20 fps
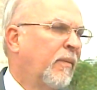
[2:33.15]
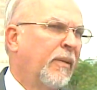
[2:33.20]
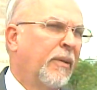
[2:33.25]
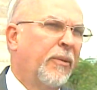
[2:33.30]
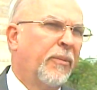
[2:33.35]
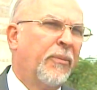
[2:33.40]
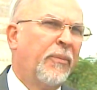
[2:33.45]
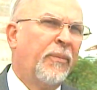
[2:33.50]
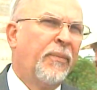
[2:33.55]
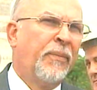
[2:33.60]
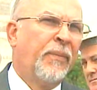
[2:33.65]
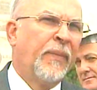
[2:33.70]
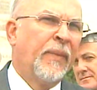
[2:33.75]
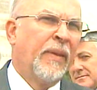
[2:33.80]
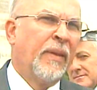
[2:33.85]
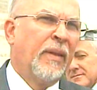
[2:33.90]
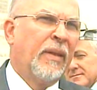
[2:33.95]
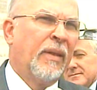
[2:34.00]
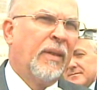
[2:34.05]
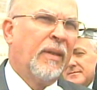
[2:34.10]
né?
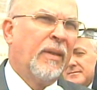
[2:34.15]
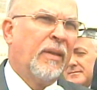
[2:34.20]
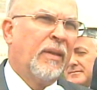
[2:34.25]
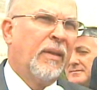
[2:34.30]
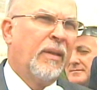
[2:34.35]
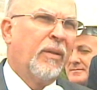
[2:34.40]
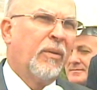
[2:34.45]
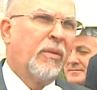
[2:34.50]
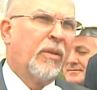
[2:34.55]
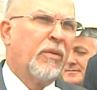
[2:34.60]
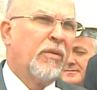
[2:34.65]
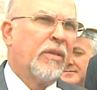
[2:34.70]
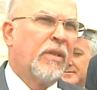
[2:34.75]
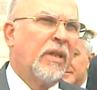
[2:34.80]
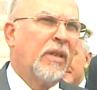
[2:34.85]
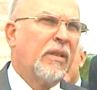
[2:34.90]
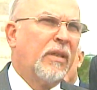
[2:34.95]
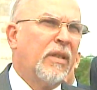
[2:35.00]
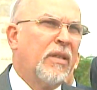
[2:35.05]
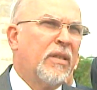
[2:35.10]
e eu tenho
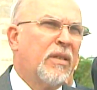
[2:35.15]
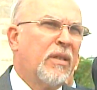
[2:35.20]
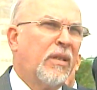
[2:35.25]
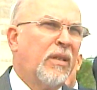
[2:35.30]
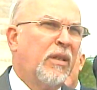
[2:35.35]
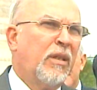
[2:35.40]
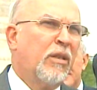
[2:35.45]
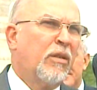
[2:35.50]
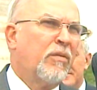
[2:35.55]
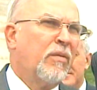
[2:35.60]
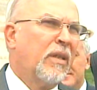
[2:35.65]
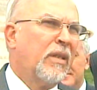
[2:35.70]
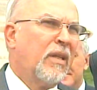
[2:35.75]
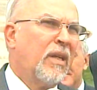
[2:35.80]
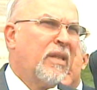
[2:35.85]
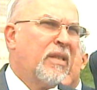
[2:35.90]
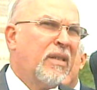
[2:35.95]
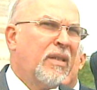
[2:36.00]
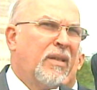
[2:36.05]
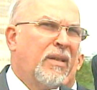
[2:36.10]
certeza que isso vai
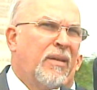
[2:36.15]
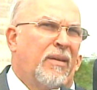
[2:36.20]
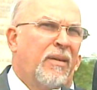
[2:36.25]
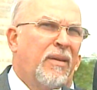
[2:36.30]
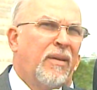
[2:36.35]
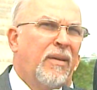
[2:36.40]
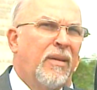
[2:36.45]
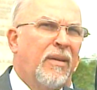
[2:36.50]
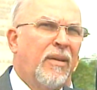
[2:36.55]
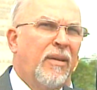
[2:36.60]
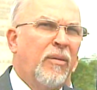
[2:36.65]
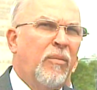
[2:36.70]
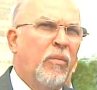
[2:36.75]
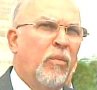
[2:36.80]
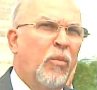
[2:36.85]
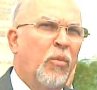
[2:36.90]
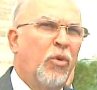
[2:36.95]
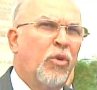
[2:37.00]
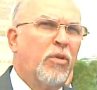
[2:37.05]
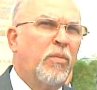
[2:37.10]
trazer
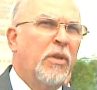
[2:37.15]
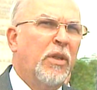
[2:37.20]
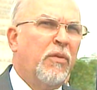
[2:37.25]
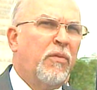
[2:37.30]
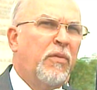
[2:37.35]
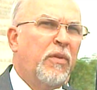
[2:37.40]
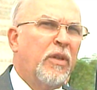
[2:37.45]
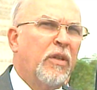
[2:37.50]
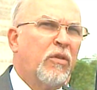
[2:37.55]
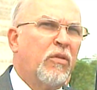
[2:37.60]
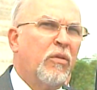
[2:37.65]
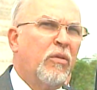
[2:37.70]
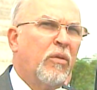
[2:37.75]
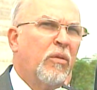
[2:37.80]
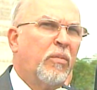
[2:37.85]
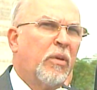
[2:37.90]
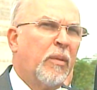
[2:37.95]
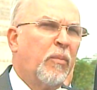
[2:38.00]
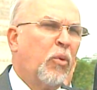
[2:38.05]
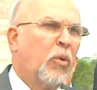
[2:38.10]
muito benefício
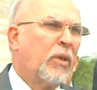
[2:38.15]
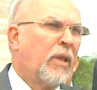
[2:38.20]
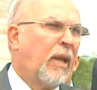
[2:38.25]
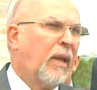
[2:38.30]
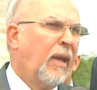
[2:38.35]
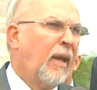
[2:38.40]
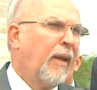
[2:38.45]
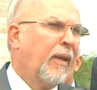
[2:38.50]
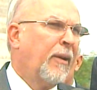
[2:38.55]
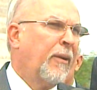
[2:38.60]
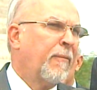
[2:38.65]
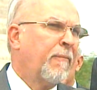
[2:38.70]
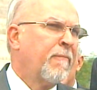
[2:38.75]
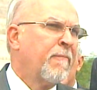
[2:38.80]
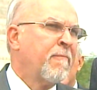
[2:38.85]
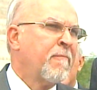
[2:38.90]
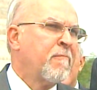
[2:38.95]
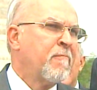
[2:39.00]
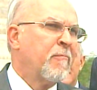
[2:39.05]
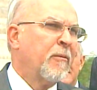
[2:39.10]
para Porto Alegre.
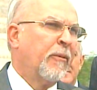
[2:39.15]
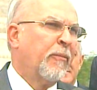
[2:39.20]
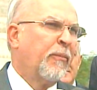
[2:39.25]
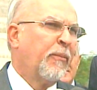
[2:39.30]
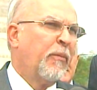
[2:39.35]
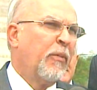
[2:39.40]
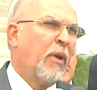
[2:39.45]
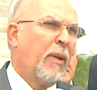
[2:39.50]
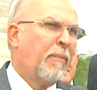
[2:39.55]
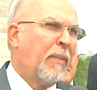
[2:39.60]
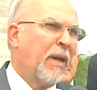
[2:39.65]
A